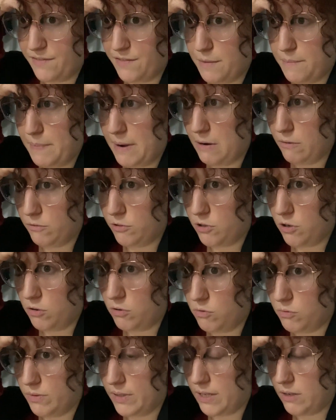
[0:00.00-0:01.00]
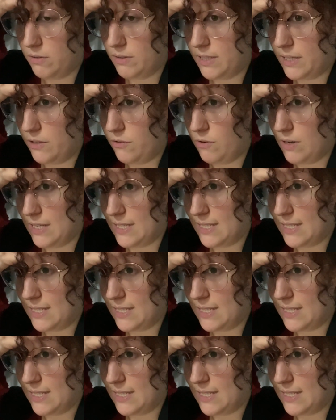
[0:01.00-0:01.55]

Ça fait pas longtemps qu'on est rentré de la